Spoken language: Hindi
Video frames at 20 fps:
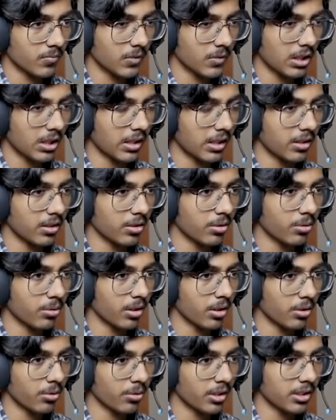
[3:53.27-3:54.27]
एंड
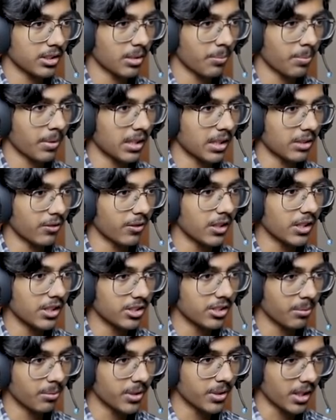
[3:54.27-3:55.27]
थोड़ा थोड़ा सा पाथवे
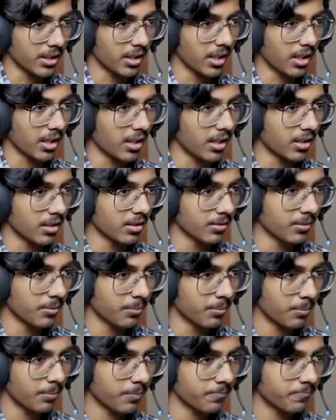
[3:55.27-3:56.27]
नीचे भी जाता रहेगा
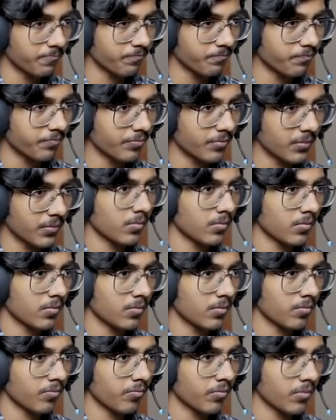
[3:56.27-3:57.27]

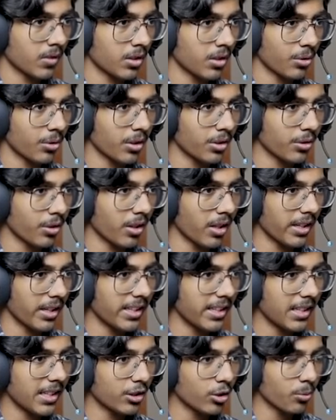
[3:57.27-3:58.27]
ओके okay, थोड़ा
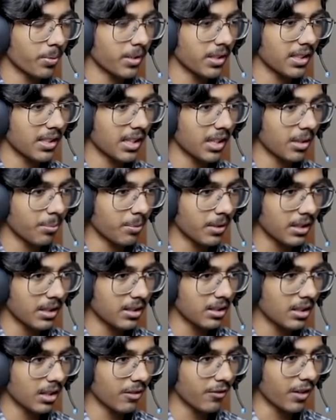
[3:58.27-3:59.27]
एरिया तो बन गया अब
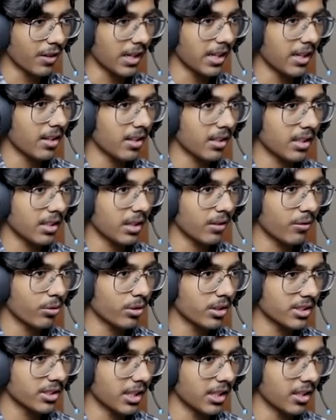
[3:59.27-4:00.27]
कितना वाइड रखना है वो
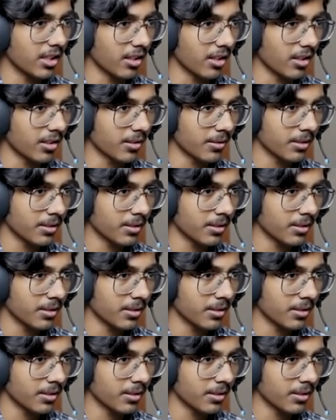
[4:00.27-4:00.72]
डिसाइड करना है